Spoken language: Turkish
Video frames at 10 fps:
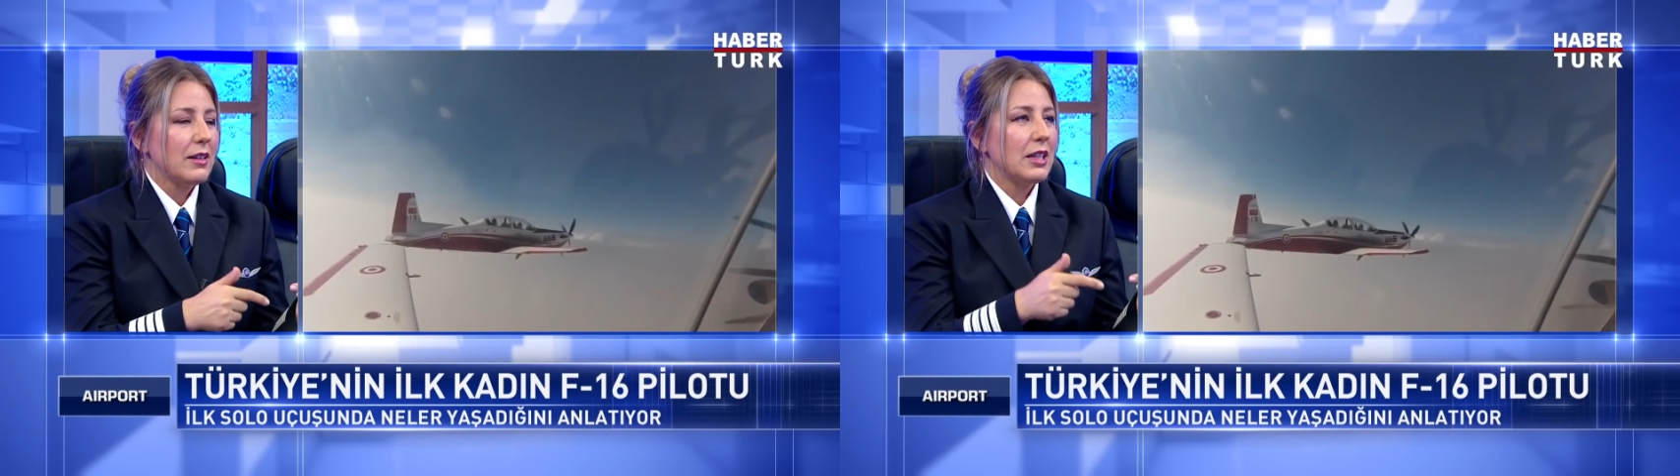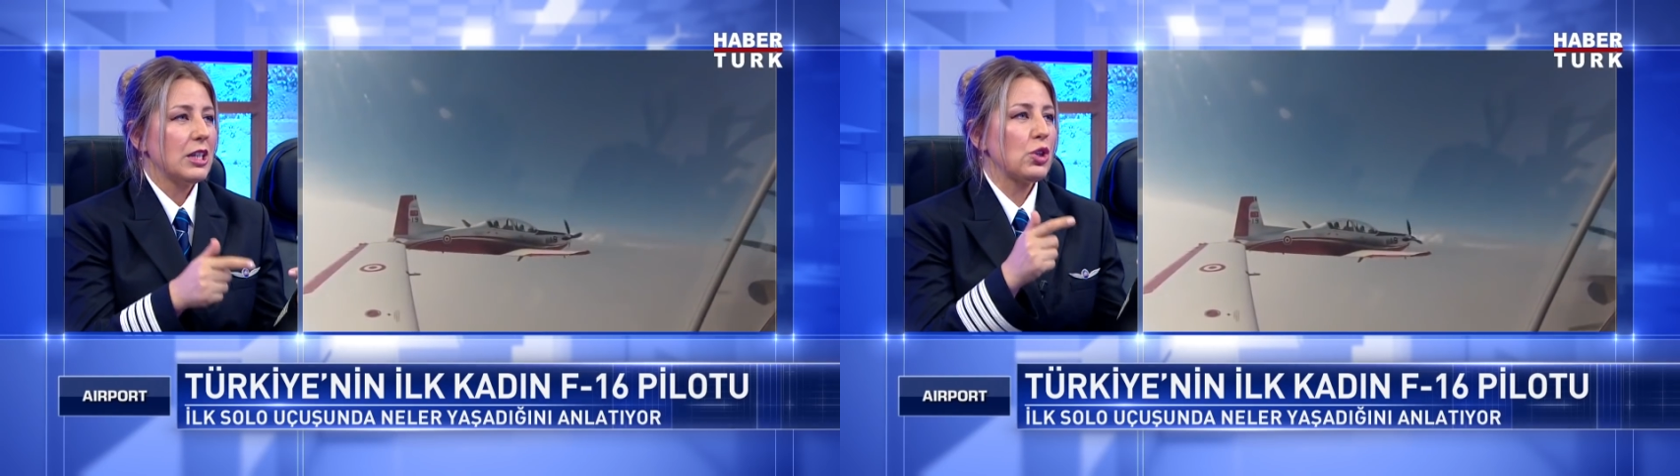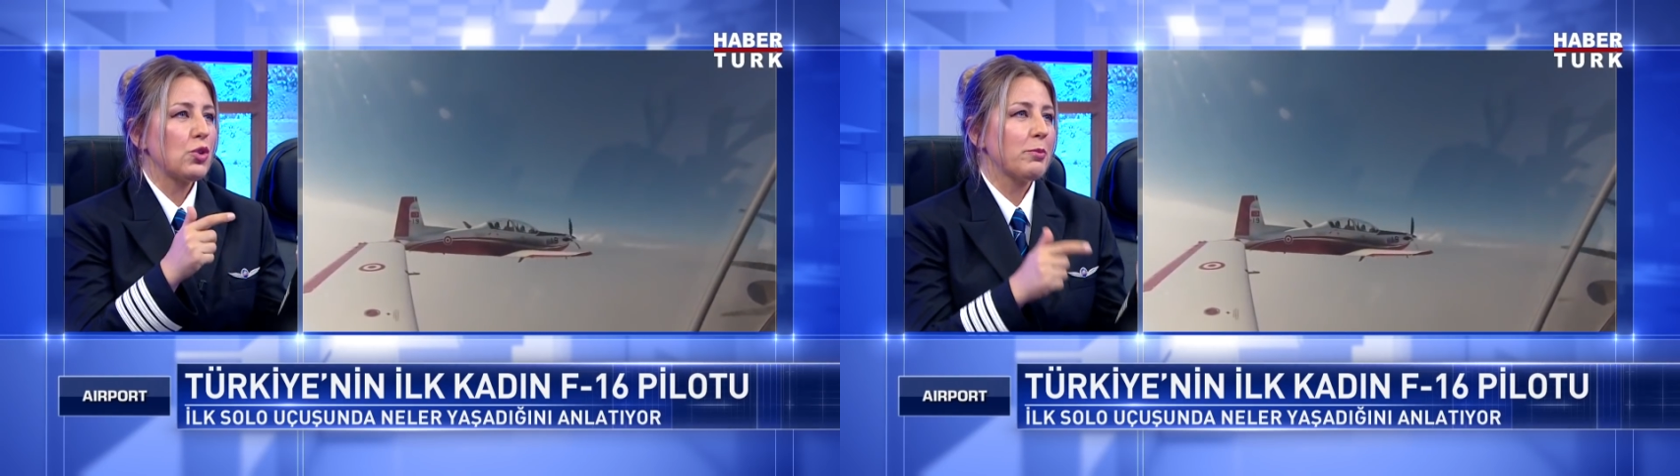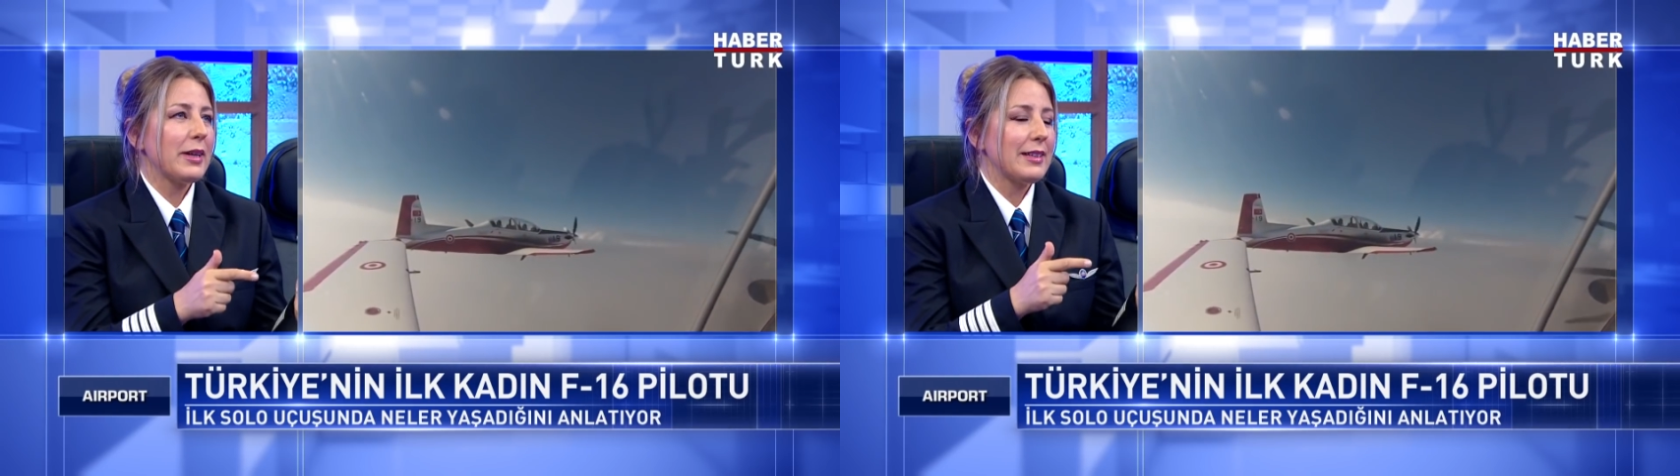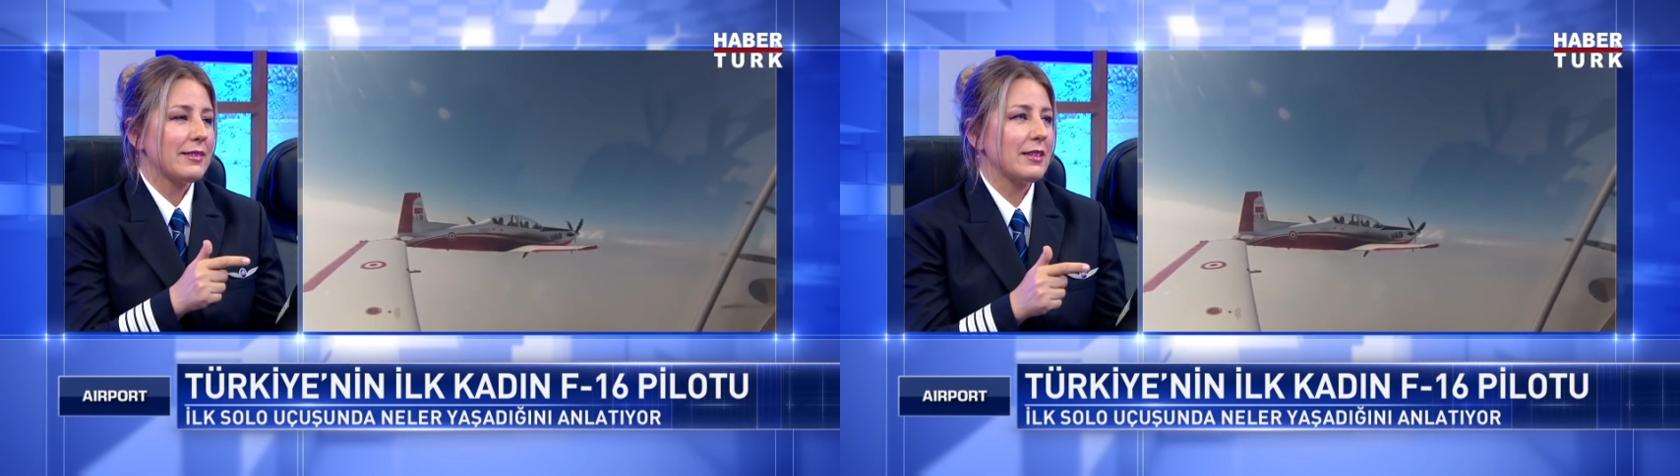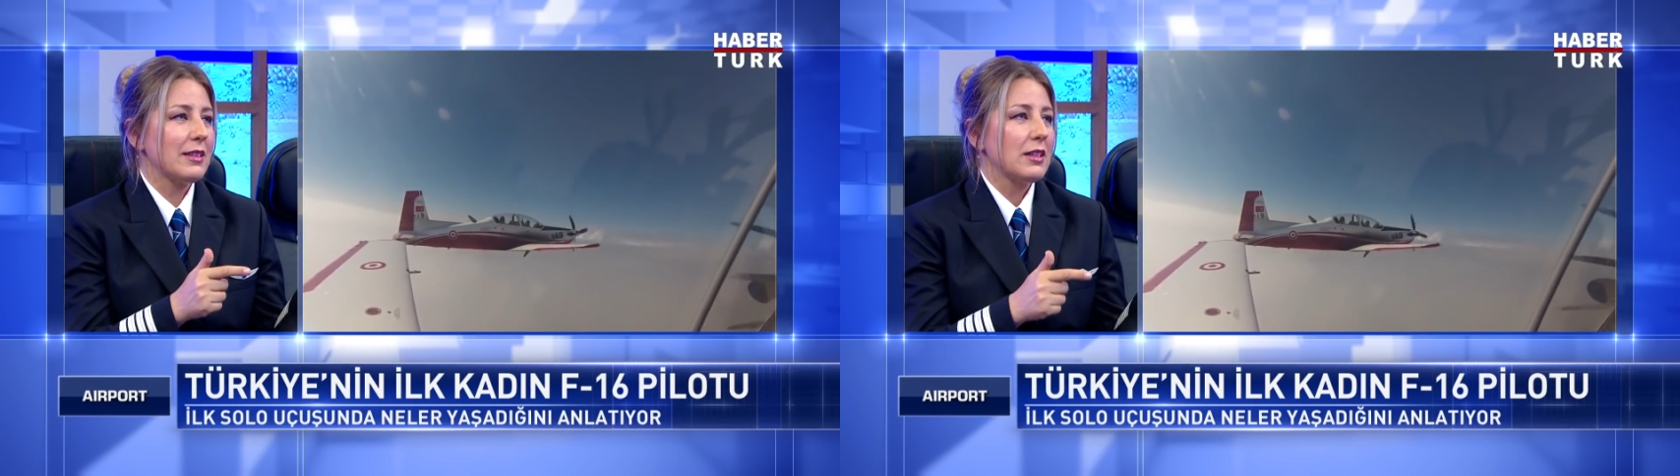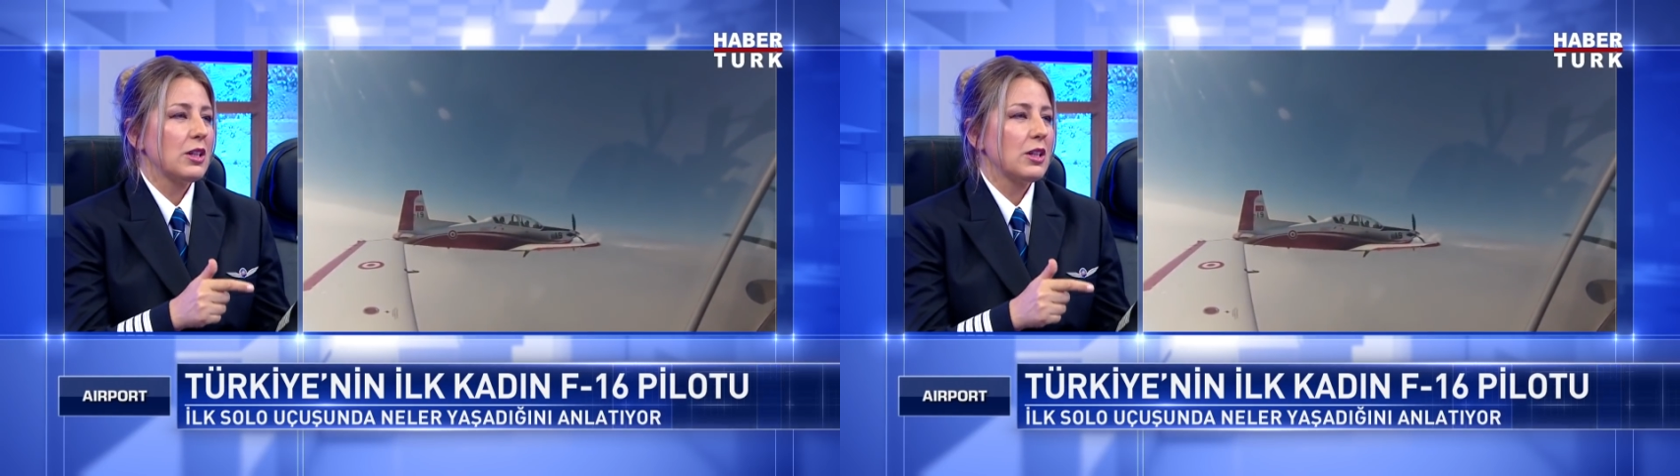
iki gün bekledik.